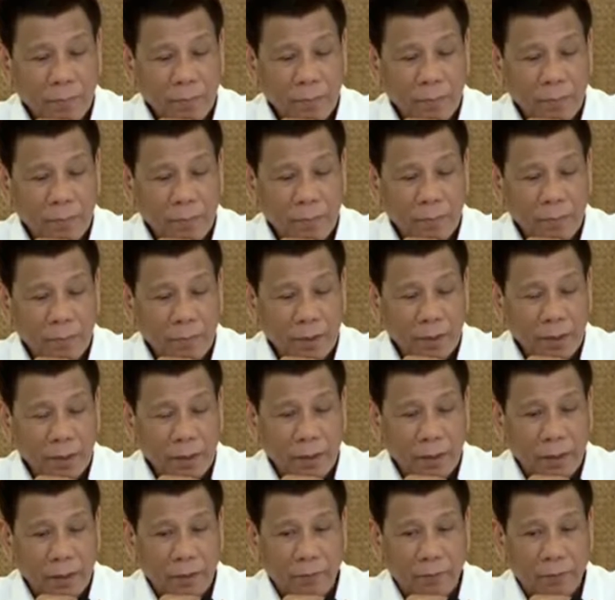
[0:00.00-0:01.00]
mga
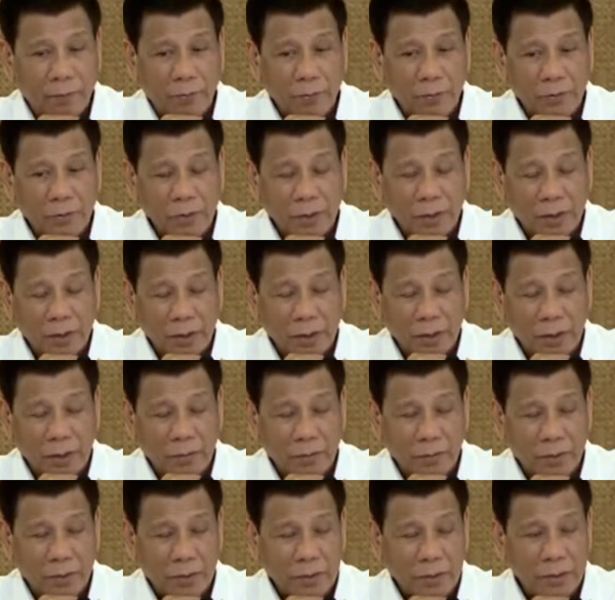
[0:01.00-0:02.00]
typhoons and
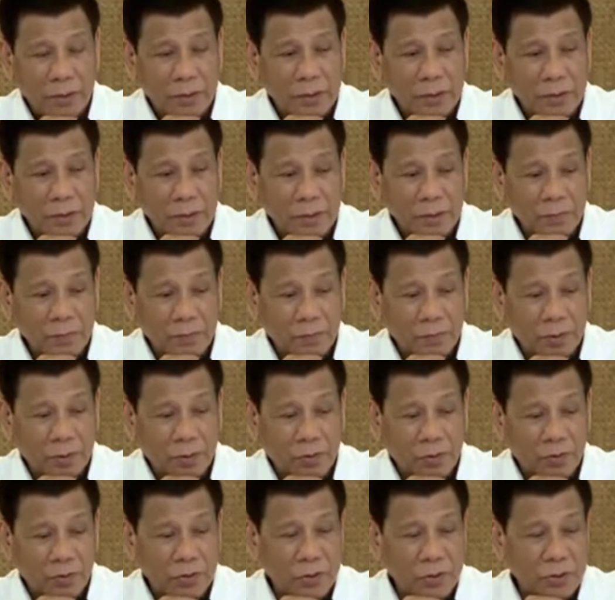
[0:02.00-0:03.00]
calamities,
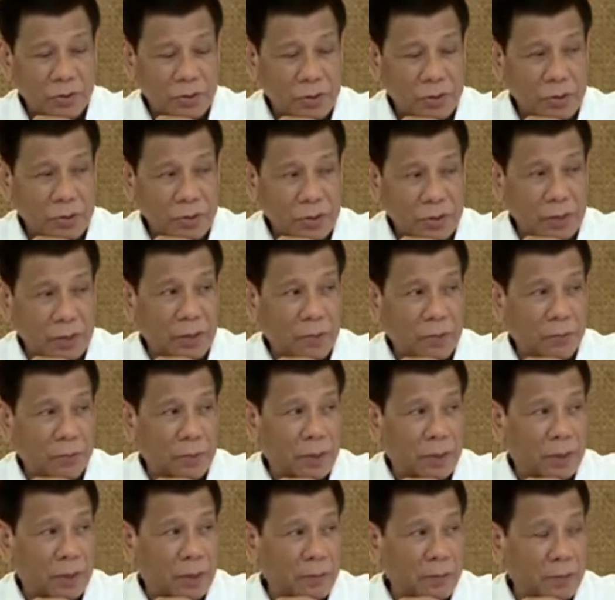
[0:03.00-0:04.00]
pero sila yung
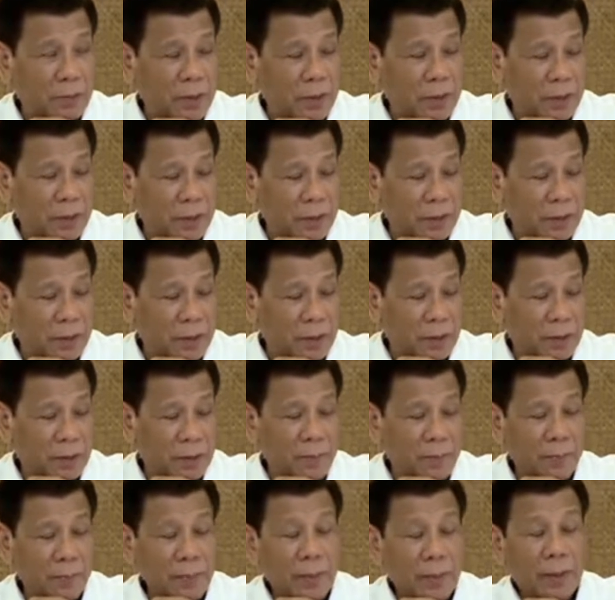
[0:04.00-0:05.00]
pinakamalaki na
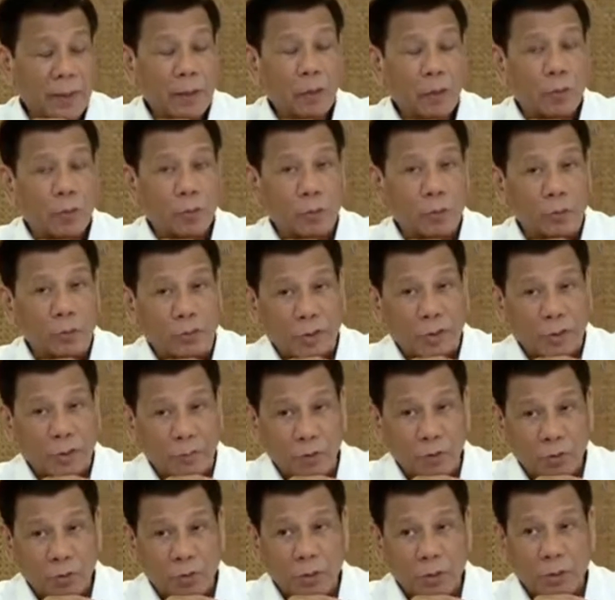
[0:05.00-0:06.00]

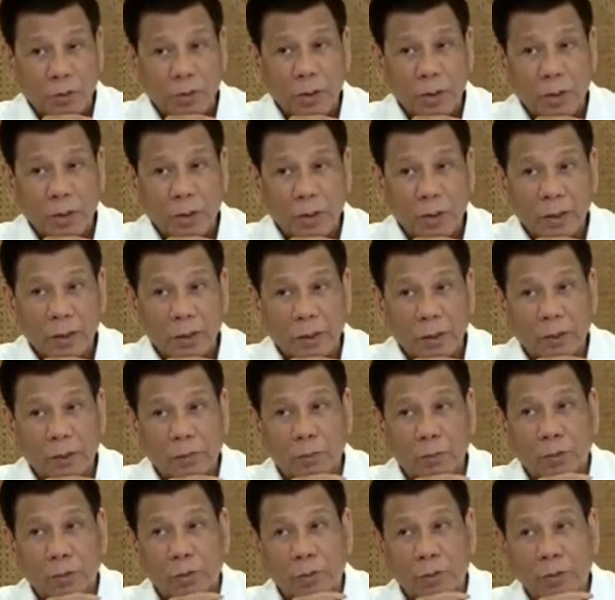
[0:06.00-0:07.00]
contributor ng
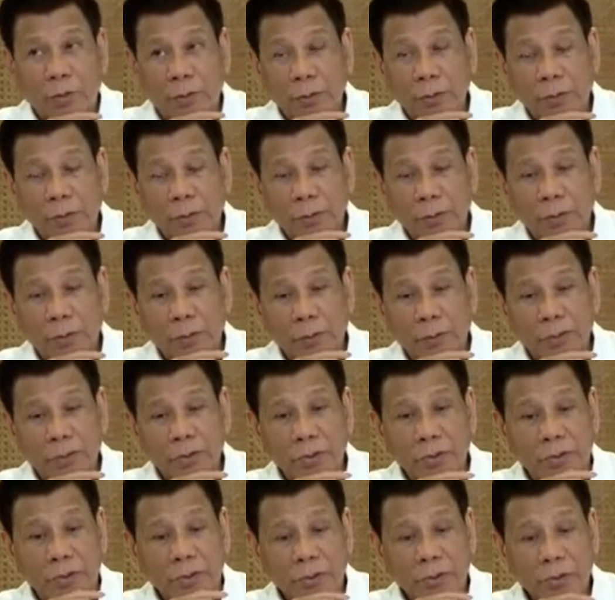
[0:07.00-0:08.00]
carbon
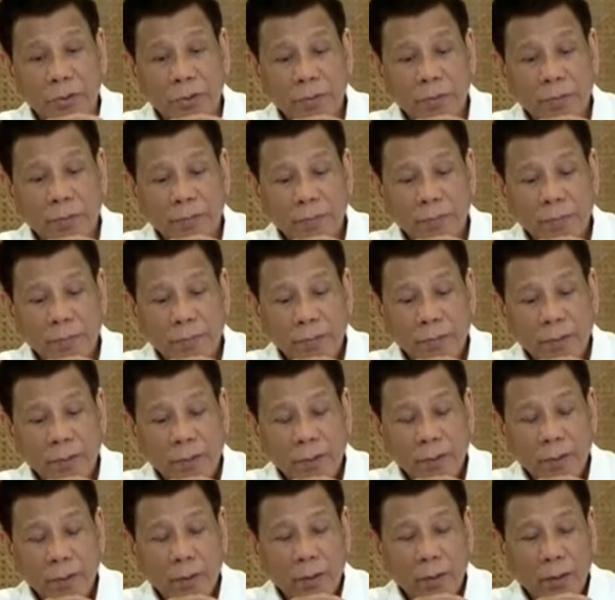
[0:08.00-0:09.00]
emissions.
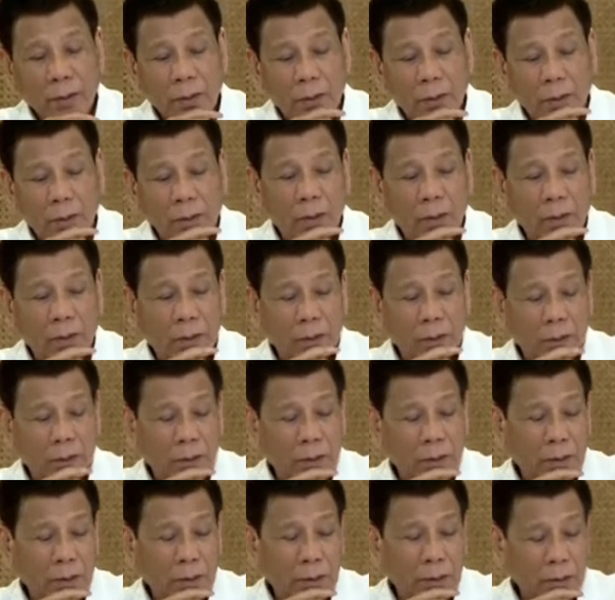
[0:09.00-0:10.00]

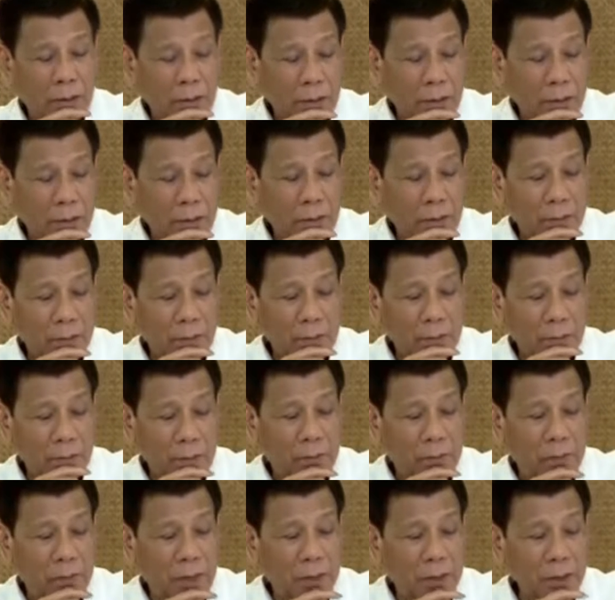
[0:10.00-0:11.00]
Eh,
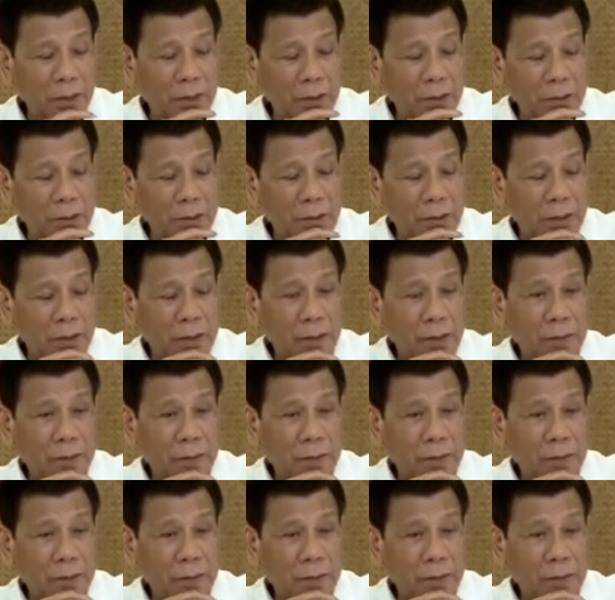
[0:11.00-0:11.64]
magbayad sila.